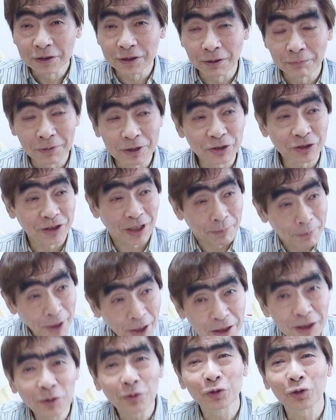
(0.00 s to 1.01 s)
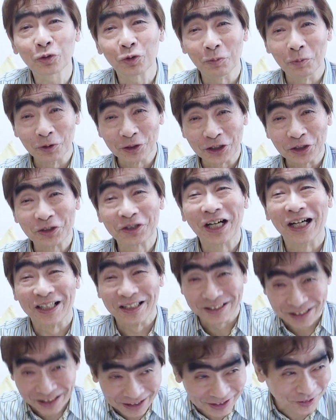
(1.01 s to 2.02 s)
じゃあまずサメ肌男持ってくか
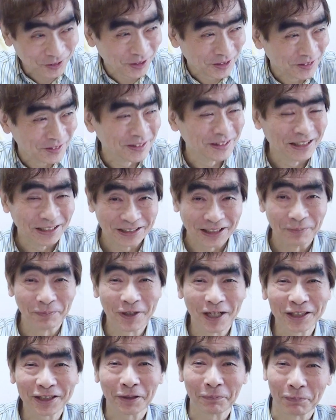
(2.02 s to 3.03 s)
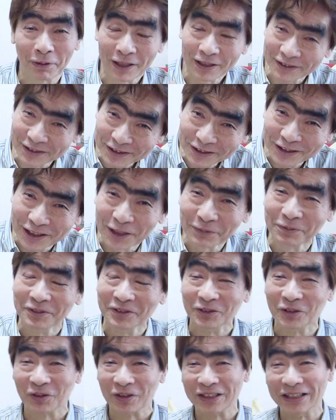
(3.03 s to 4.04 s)
らさとか言ってサメ肌
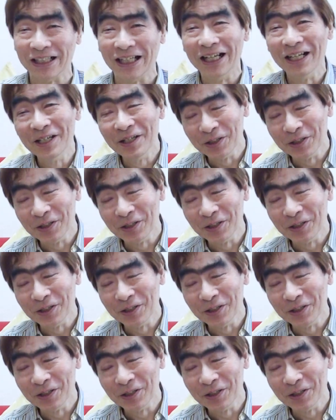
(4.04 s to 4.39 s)
パーティーセブンとかって